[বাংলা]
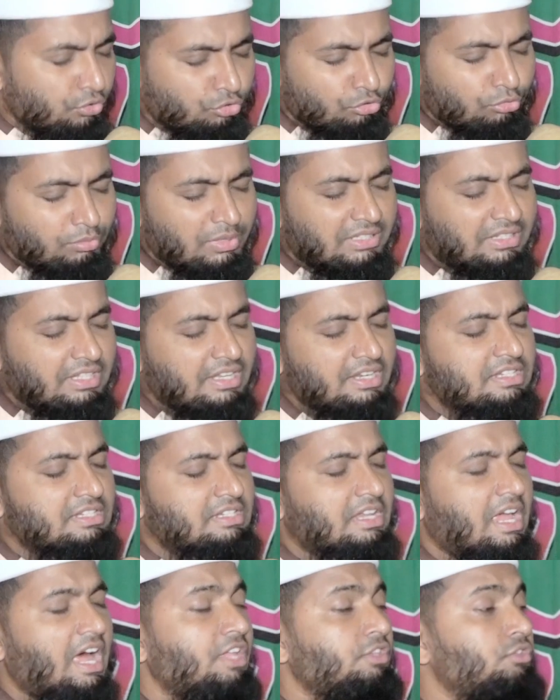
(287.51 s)
তোমাদের
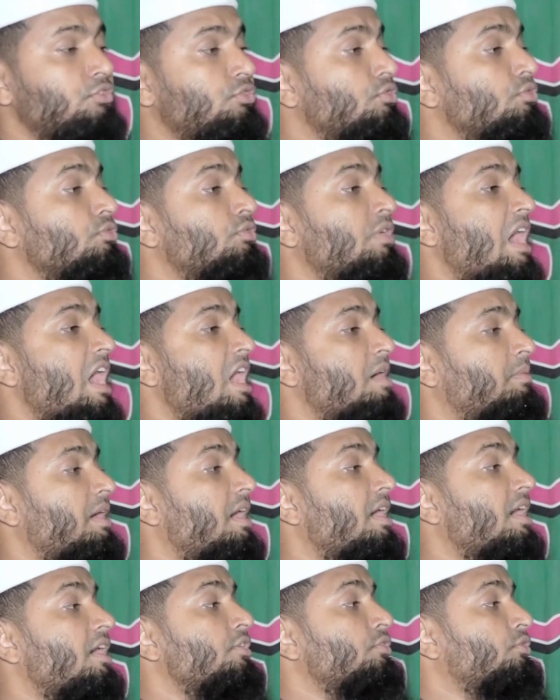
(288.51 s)
সাহায্য
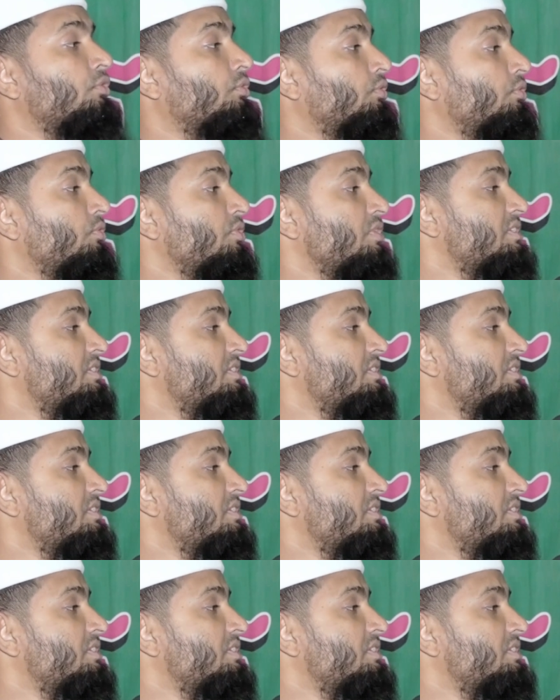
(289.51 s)
আমার জন্য